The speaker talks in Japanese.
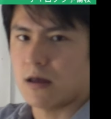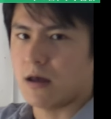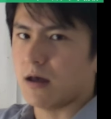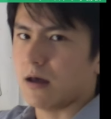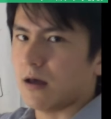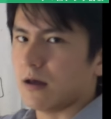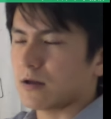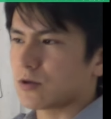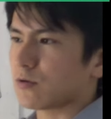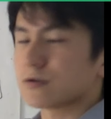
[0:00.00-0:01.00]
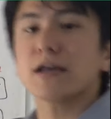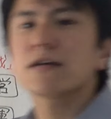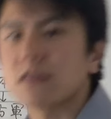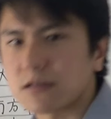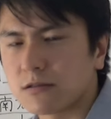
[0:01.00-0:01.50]
えー、直
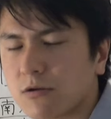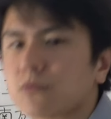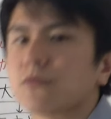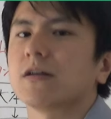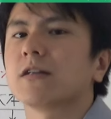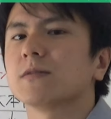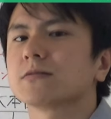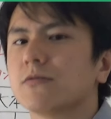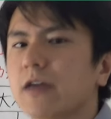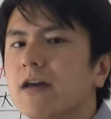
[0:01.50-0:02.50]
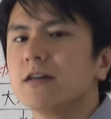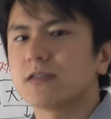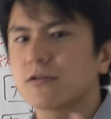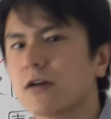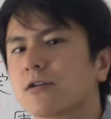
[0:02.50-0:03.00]
前期っていうことになりますよね
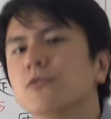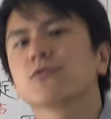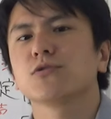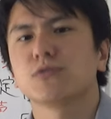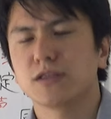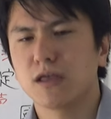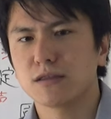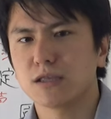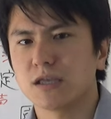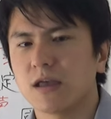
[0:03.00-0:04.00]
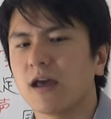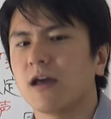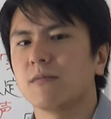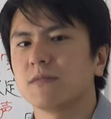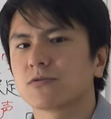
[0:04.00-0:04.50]
1942年に、
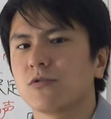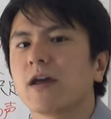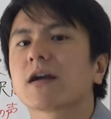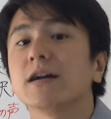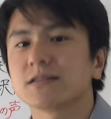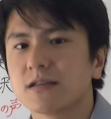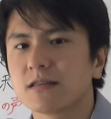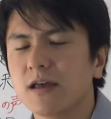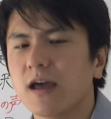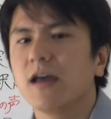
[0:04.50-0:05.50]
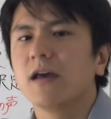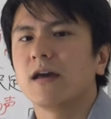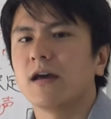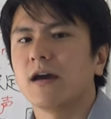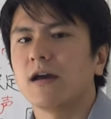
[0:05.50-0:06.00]
えー、ミッドウェー海戦で、
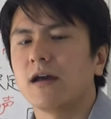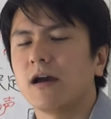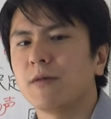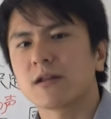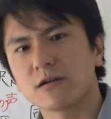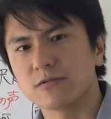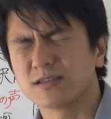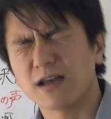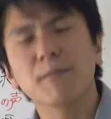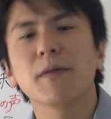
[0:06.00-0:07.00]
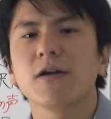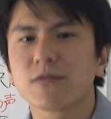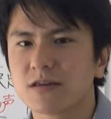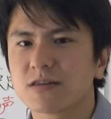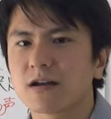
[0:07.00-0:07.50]
えー、アメリカ軍に惨敗を
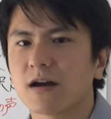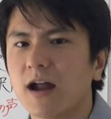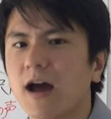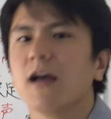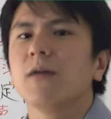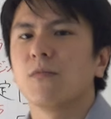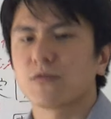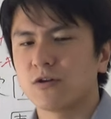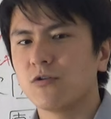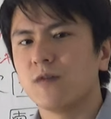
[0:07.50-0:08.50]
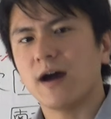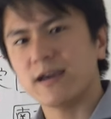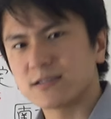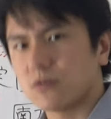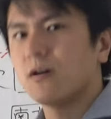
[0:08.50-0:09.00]
喫してからもう日本は
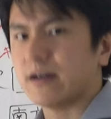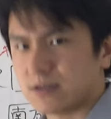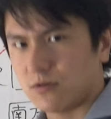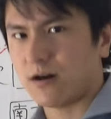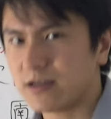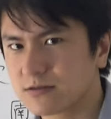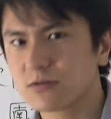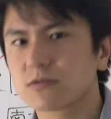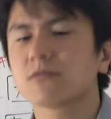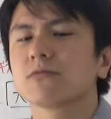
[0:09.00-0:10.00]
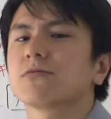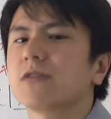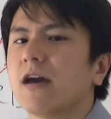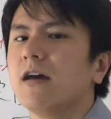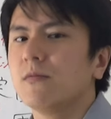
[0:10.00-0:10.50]
敗走敗走敗走ということ
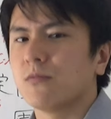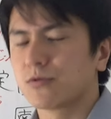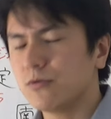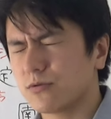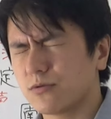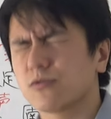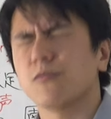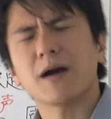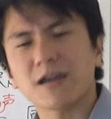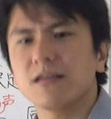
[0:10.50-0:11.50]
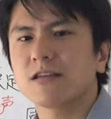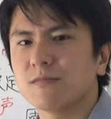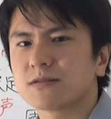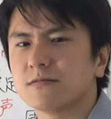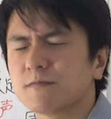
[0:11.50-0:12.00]
でもうどんどんどんどん負けていき
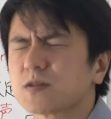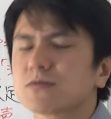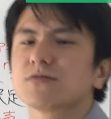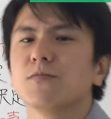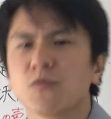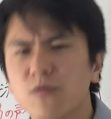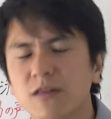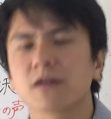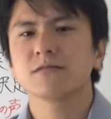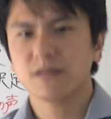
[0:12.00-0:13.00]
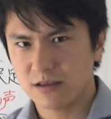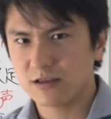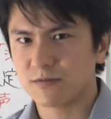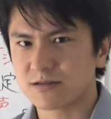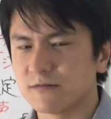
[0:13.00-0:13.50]
ますそうすると物がなくなってい
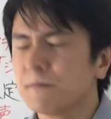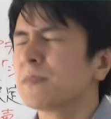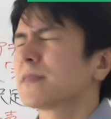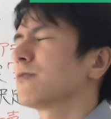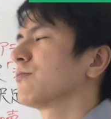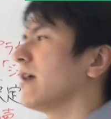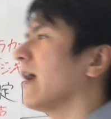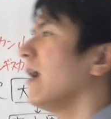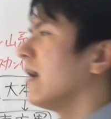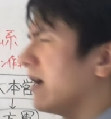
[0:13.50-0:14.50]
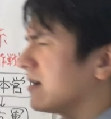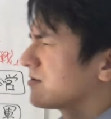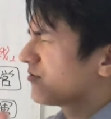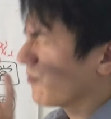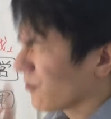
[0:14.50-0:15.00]
きますなので、え
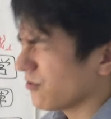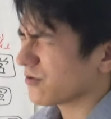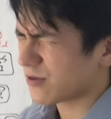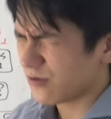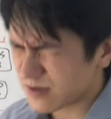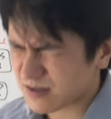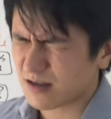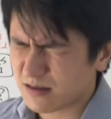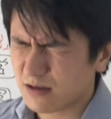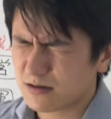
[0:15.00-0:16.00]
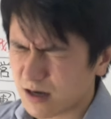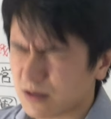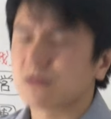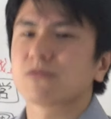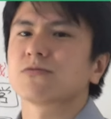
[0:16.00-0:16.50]
その物をねどう使っていく
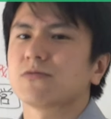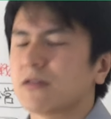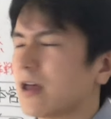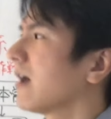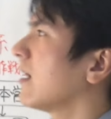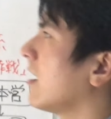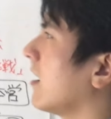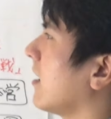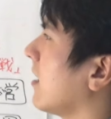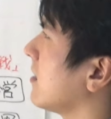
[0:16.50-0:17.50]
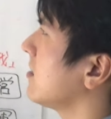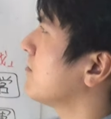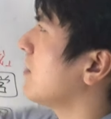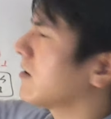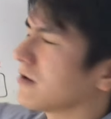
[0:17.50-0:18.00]
かっていうことでね、え
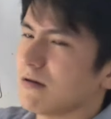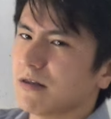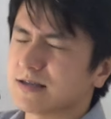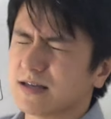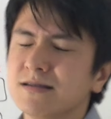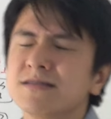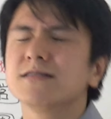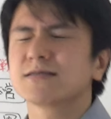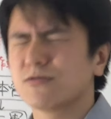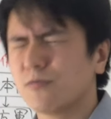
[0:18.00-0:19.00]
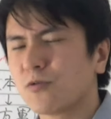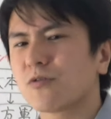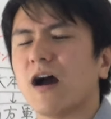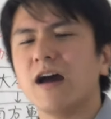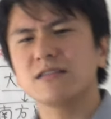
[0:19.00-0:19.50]
インパールにはね全然その
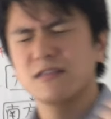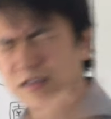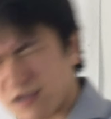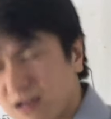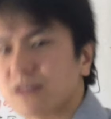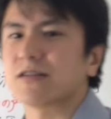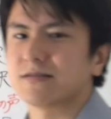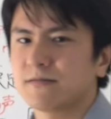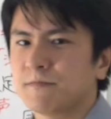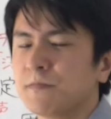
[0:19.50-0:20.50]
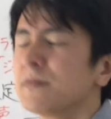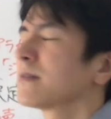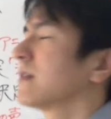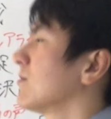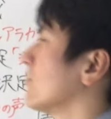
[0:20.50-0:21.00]
物が入っていかなかったんです
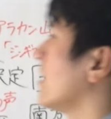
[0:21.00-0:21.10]
なの